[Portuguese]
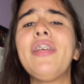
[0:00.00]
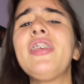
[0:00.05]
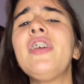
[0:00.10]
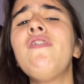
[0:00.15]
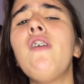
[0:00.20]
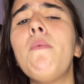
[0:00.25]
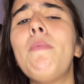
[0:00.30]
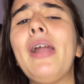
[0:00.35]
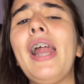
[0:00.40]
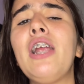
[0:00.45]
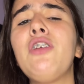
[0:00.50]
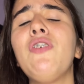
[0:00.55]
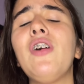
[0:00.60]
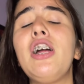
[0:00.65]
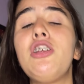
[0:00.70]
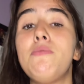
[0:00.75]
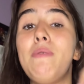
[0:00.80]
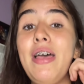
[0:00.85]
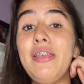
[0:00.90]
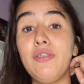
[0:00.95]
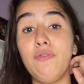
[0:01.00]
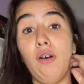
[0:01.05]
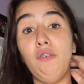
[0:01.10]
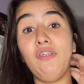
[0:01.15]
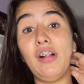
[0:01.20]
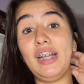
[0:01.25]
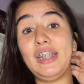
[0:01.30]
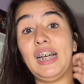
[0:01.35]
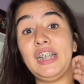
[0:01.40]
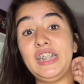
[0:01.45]
sim, vamos parar de falar de Messi, vamos
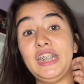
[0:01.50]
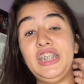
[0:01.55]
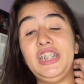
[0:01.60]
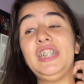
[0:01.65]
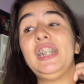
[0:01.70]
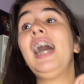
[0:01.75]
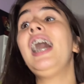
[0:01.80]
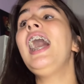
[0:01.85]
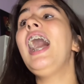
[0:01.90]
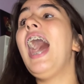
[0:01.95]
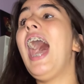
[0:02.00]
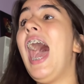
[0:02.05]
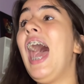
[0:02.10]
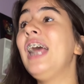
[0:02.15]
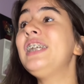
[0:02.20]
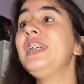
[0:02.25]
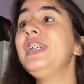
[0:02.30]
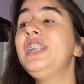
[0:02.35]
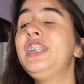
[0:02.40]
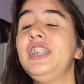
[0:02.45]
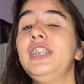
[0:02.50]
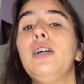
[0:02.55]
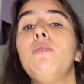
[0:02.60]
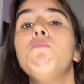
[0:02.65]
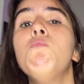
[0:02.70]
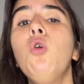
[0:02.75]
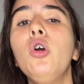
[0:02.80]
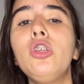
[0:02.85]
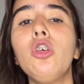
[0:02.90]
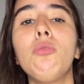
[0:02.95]
falar da Argentina. Argentina,
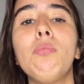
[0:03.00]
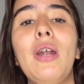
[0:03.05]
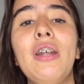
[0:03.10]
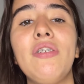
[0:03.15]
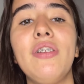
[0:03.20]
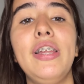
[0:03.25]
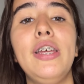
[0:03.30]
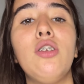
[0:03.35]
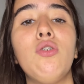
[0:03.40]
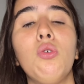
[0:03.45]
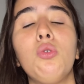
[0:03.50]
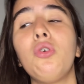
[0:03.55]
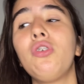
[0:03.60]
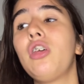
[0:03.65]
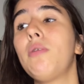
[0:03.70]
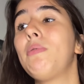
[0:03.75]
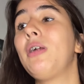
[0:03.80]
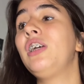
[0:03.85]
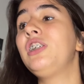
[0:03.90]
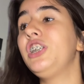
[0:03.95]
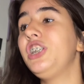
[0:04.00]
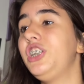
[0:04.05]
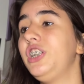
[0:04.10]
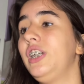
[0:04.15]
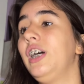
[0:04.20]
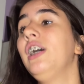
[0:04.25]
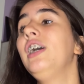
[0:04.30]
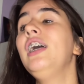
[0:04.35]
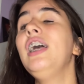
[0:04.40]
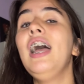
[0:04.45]
muitos brasileiros vão torcer pra Argentina.
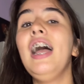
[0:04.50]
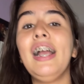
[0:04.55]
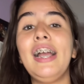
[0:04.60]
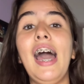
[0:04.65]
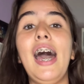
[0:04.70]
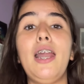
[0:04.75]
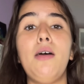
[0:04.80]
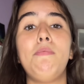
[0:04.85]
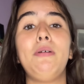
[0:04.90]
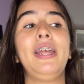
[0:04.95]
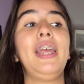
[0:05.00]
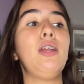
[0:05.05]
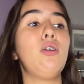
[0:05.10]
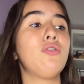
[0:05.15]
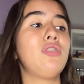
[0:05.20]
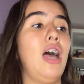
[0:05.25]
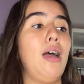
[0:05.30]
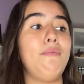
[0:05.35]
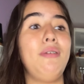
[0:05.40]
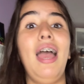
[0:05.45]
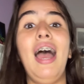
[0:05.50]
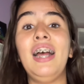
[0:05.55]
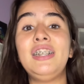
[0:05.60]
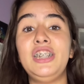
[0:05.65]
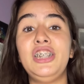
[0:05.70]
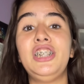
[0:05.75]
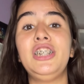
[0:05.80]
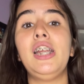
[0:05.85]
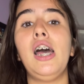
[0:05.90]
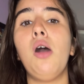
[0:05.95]
Cara, pra quem não sabe, a
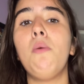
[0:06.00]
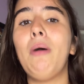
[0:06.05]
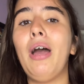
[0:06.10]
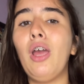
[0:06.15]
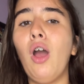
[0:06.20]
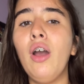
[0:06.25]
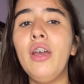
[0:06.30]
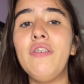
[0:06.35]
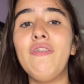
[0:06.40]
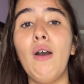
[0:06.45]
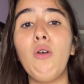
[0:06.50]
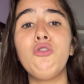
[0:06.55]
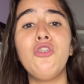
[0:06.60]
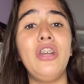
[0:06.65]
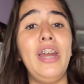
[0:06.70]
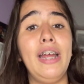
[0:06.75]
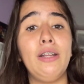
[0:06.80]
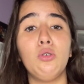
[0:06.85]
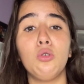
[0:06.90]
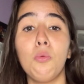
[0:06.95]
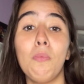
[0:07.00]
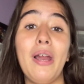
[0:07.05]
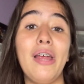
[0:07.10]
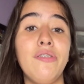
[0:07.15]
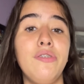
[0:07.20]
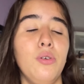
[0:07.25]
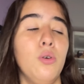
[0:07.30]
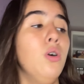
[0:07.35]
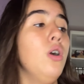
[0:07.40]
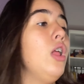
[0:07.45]
Argentina é o maior rival direto do
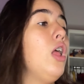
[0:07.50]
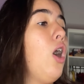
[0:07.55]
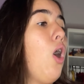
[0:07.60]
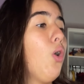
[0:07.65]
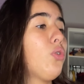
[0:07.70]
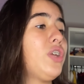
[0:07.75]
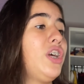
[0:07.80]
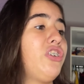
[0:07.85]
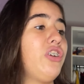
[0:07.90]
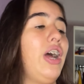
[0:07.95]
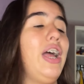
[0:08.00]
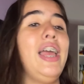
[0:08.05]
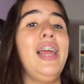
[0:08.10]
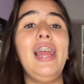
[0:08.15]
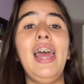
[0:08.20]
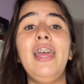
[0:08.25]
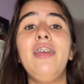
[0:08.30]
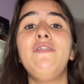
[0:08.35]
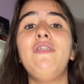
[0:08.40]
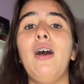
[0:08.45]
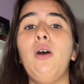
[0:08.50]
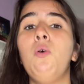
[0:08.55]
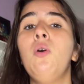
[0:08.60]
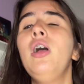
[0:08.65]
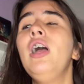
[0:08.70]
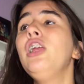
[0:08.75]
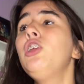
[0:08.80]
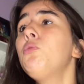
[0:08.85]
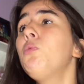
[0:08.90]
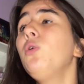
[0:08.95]
Brasil. Ou seja, ele é rival,
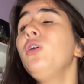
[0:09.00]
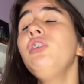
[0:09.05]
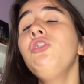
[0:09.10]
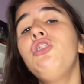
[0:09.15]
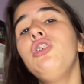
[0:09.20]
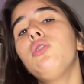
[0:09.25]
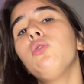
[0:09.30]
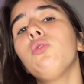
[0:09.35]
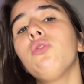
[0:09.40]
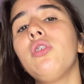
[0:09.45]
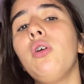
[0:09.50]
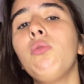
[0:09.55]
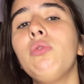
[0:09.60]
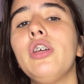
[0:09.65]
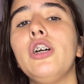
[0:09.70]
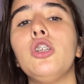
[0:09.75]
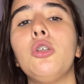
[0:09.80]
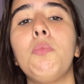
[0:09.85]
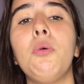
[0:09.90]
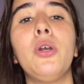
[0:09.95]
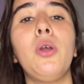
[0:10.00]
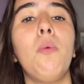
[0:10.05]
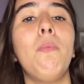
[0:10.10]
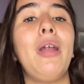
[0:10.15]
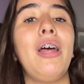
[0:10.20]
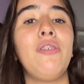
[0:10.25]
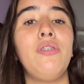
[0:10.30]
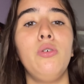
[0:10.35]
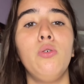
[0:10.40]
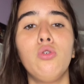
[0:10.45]
tipo, em títulos não tanto, porque o
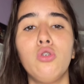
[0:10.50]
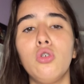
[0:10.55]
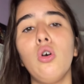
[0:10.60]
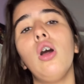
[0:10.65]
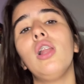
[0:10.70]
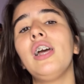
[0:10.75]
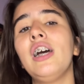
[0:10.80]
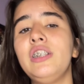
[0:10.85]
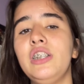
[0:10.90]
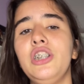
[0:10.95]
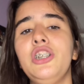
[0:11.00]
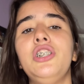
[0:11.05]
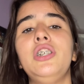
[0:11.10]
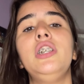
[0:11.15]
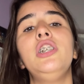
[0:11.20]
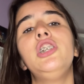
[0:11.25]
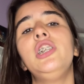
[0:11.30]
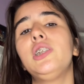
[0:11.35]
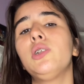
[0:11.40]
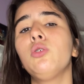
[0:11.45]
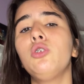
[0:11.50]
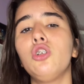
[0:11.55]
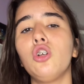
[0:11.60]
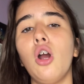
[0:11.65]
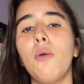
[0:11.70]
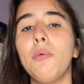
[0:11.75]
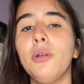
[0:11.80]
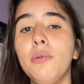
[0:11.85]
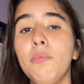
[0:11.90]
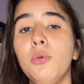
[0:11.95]
Brasil sola a Argentina em títulos de
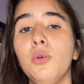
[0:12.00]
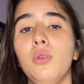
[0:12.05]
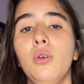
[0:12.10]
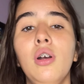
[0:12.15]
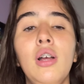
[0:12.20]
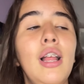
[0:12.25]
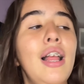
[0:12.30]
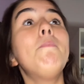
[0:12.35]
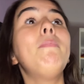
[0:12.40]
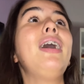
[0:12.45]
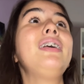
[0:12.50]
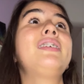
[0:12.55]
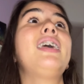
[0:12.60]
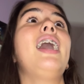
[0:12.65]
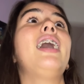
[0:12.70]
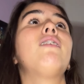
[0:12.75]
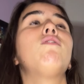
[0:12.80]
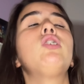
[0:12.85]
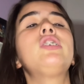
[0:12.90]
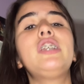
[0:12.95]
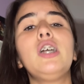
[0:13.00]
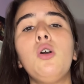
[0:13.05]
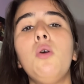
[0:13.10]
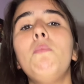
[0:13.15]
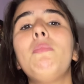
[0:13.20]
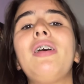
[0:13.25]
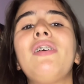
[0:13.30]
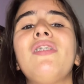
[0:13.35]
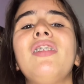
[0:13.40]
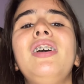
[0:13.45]
Copa do Mundo. Mas, cara, você como
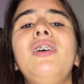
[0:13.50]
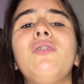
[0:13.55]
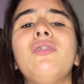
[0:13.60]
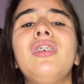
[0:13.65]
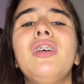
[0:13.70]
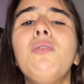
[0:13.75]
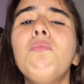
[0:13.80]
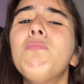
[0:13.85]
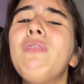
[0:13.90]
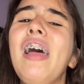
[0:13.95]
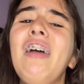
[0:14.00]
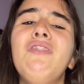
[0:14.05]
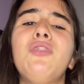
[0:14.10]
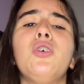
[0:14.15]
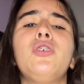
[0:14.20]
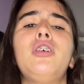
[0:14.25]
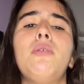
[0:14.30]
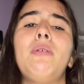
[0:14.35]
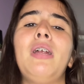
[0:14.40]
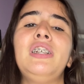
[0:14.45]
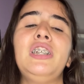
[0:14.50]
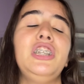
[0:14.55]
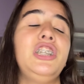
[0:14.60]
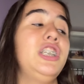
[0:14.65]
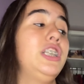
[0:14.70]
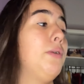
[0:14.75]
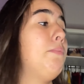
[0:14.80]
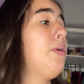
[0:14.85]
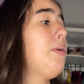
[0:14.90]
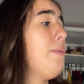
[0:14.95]
brasileiro, você não deve torcer pra
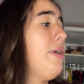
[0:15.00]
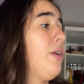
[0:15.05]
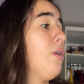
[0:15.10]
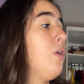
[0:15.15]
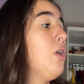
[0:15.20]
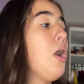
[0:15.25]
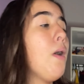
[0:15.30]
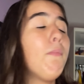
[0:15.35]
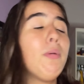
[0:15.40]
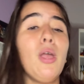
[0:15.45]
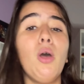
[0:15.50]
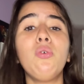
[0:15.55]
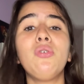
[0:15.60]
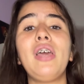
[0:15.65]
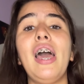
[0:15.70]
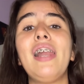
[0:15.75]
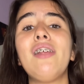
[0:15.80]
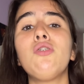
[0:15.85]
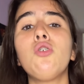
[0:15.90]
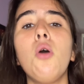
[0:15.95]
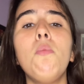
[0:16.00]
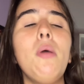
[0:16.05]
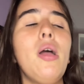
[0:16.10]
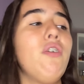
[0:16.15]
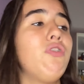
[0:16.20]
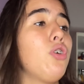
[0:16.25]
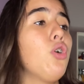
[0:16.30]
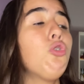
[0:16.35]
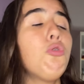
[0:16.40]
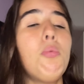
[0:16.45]
Argentina. Primeiro, porque os caras
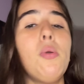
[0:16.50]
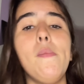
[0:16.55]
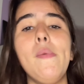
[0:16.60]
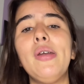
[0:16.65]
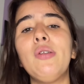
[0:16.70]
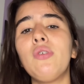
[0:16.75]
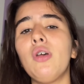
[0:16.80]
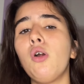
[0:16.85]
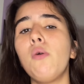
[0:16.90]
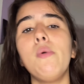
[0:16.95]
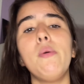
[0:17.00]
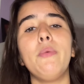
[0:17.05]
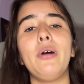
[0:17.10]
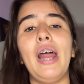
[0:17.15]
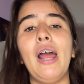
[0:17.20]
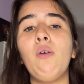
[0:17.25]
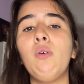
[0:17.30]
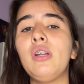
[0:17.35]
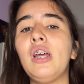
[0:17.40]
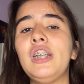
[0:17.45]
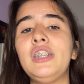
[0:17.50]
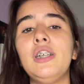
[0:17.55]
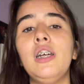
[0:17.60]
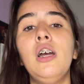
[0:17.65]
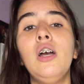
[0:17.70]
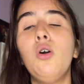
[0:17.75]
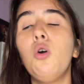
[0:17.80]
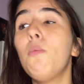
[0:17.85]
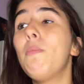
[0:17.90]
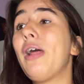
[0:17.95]
são os primeiros a comemorar quando a,
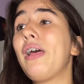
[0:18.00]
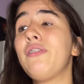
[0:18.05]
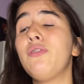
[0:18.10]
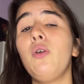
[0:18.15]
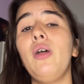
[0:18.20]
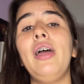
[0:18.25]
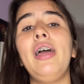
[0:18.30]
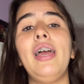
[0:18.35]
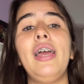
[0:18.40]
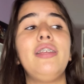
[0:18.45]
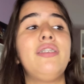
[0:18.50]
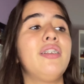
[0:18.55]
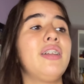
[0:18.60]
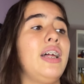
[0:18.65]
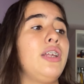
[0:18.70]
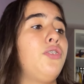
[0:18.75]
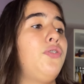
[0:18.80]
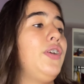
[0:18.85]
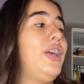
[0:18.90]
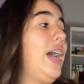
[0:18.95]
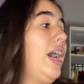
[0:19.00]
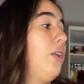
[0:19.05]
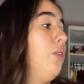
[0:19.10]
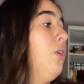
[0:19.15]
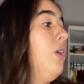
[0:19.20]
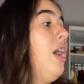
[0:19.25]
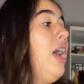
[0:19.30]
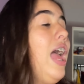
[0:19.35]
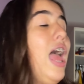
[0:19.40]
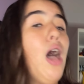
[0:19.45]
o Brasil é desclassificado.
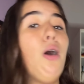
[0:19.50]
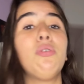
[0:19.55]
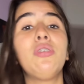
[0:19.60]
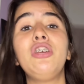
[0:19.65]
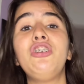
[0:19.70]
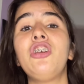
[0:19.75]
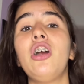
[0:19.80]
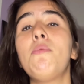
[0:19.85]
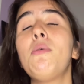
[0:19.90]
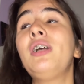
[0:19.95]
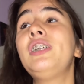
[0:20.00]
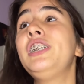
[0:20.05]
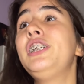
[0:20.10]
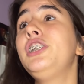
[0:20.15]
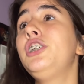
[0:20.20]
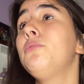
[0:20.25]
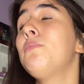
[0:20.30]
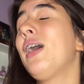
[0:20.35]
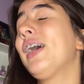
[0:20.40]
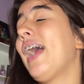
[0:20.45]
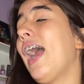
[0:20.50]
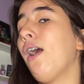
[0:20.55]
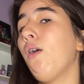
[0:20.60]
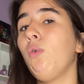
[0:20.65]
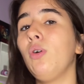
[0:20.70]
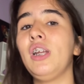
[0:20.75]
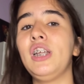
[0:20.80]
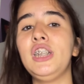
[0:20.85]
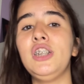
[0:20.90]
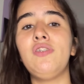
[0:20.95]
É os que chamam a gente de macaco
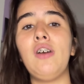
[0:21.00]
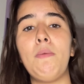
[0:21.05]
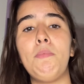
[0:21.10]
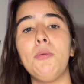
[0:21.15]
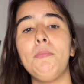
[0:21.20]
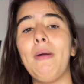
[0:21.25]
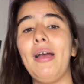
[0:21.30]
quando a gente vai pro